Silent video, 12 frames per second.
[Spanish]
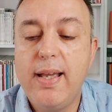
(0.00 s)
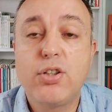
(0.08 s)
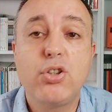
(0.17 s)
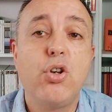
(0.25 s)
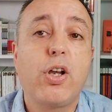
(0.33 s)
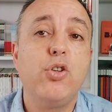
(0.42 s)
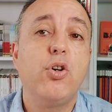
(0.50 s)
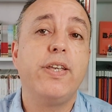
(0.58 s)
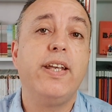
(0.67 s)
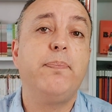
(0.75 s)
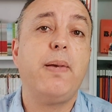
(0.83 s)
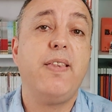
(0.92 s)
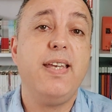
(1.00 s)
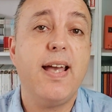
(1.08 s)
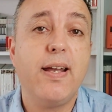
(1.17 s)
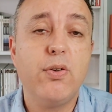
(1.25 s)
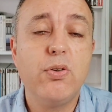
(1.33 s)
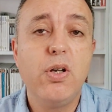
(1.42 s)
Eso es lo que yo ayer
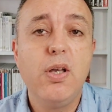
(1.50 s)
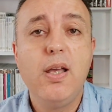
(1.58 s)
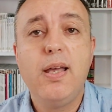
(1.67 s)
pedía, ¿no?